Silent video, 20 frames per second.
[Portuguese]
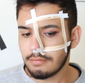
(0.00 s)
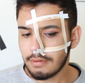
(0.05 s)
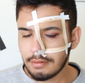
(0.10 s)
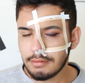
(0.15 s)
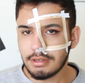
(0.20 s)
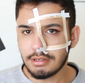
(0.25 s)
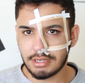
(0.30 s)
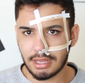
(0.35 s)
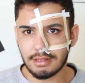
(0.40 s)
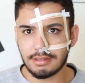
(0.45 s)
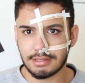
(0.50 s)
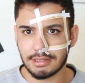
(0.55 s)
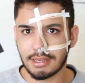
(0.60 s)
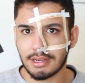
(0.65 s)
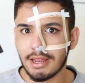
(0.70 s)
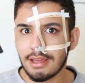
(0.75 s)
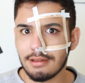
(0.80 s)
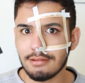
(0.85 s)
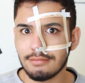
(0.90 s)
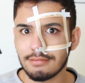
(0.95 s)
Não deixar assim,
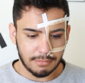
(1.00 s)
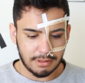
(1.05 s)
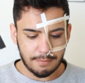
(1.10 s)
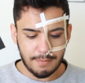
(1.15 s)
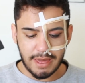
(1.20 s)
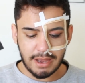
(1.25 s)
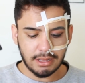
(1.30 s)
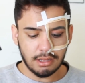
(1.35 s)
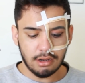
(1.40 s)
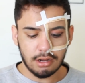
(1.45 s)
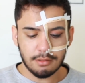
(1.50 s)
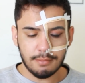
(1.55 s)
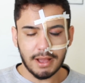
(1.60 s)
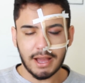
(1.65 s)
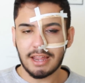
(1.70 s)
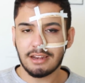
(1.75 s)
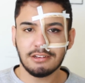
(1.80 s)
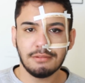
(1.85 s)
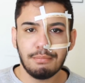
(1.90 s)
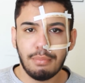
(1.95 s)
né? Mas a Mayara tá dando uma
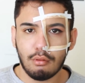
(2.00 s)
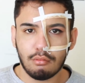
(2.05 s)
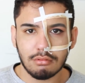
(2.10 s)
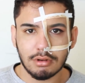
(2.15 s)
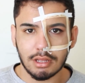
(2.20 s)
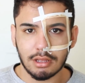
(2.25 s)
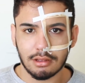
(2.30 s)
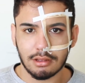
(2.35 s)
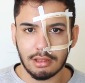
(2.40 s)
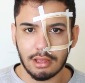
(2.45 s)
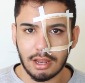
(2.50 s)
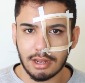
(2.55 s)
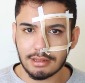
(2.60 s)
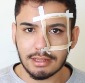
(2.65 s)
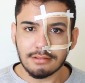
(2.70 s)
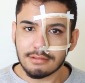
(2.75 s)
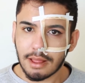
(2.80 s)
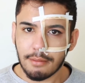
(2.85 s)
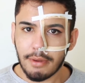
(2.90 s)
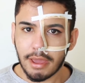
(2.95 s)
cara de bunda. Ela
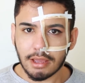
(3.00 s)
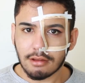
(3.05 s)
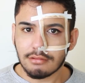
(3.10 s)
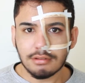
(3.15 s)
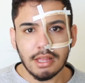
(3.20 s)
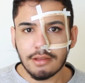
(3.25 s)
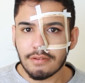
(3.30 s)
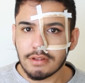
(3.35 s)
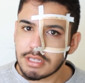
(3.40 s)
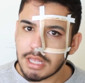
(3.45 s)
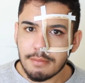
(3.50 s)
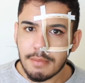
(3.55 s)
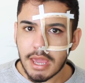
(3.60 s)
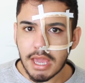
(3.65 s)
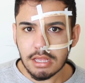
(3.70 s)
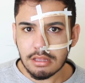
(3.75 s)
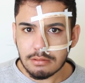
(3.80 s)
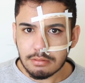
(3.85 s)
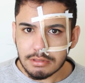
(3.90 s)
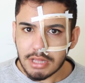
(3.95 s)
tem que saber que eu não sei fazer
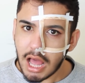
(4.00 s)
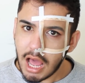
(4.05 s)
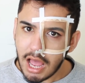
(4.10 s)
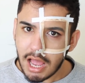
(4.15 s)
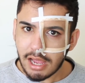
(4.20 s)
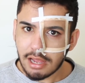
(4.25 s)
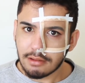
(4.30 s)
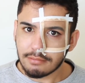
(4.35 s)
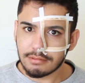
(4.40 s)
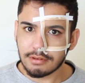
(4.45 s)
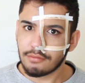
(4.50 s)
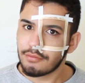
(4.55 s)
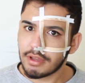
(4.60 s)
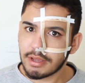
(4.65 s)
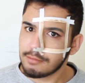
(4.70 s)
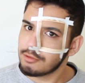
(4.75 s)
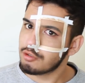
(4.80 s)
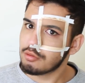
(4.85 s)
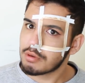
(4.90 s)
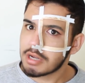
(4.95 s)
mesmo, tá? Não
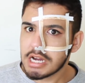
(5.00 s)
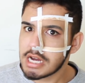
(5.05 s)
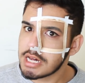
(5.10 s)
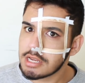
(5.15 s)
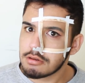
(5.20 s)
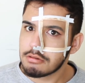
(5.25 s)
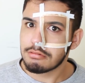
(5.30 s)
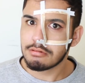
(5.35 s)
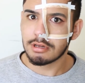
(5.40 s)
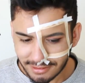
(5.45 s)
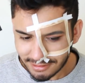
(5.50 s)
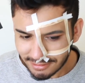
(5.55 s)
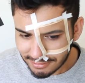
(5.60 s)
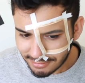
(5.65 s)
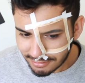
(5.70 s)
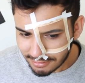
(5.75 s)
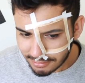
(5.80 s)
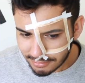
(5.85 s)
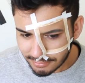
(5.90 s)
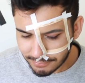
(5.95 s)
fica me julgando. É
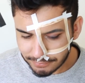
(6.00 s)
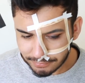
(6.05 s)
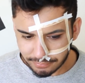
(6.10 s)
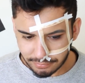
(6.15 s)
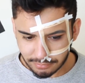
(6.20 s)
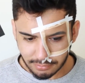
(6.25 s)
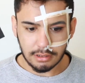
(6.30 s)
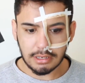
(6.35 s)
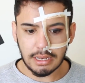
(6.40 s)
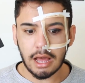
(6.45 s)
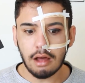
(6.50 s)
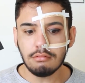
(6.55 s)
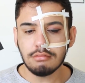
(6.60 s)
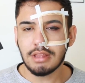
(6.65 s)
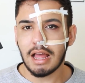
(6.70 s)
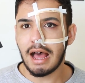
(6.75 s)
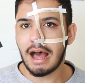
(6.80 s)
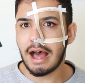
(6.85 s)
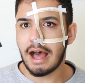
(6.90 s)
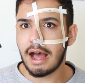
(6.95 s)
horrível. Não
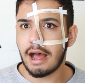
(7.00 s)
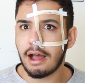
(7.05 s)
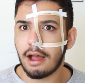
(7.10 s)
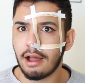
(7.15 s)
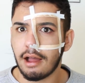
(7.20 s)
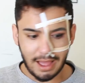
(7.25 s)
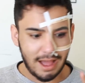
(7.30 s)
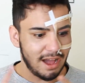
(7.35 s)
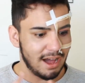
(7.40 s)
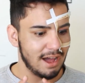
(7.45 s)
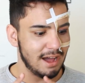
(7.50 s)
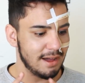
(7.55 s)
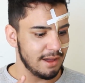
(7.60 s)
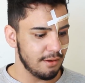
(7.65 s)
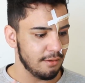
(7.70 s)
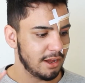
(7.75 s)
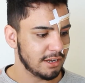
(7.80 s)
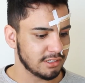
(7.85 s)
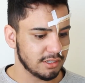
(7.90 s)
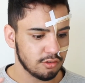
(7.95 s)
tá. Ah,
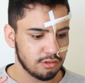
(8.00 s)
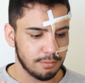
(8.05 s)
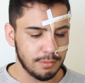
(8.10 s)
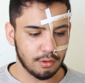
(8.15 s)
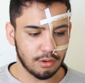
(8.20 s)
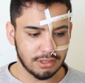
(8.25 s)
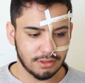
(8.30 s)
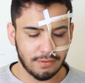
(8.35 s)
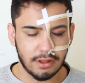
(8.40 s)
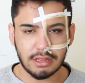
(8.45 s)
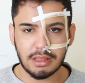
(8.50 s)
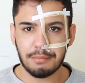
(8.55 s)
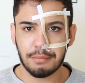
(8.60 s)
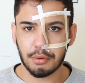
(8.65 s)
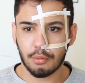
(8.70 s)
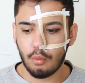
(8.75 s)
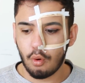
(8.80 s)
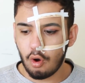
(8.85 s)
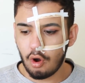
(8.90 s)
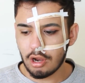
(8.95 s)
eu acho que a última coisa que falta
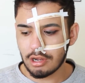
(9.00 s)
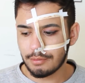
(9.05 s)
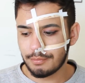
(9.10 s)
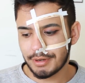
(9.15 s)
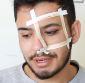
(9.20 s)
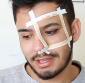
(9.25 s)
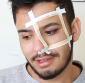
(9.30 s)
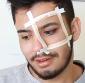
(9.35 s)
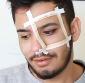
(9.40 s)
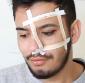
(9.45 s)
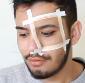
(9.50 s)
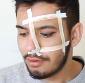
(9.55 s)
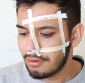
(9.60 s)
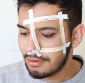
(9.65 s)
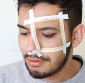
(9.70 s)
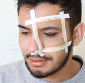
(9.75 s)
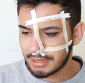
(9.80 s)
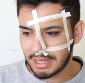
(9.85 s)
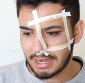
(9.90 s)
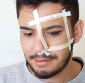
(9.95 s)
pro olho, porque eu não
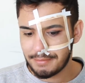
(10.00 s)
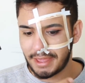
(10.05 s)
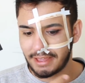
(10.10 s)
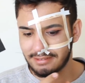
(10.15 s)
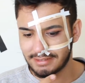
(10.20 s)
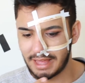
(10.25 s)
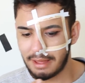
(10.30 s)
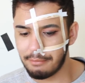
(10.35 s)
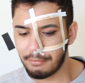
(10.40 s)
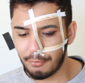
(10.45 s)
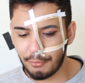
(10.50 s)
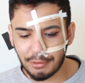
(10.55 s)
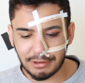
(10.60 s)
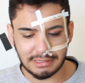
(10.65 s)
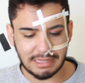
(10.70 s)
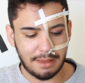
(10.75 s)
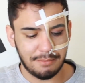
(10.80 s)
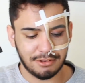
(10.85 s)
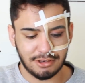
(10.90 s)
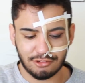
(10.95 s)
vou querer me arriscar
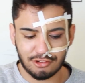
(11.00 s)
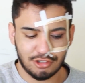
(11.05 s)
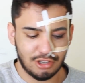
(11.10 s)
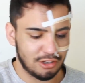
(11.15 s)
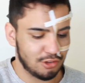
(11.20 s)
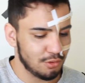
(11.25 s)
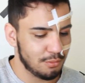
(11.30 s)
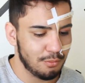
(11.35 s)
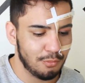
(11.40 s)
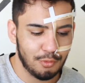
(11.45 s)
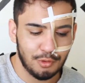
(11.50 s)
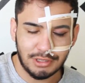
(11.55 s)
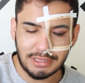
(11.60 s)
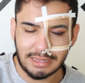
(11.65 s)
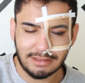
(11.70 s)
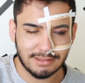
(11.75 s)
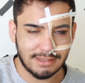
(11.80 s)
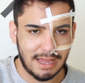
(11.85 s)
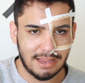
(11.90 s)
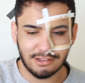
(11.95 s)
muito, sabe, gente? Já tô muito
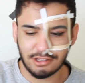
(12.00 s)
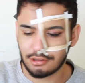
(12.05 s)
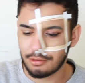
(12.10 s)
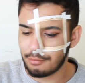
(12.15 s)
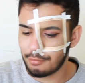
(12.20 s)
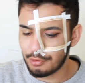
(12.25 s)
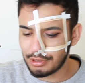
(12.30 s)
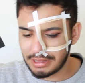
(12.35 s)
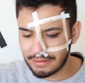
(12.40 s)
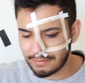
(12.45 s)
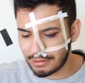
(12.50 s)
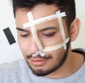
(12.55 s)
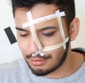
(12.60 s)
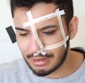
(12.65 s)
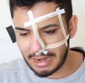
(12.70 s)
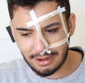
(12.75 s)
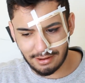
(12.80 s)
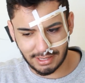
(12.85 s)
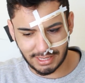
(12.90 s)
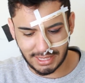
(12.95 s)
arriscado, já tô muito
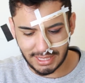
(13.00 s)
aventurado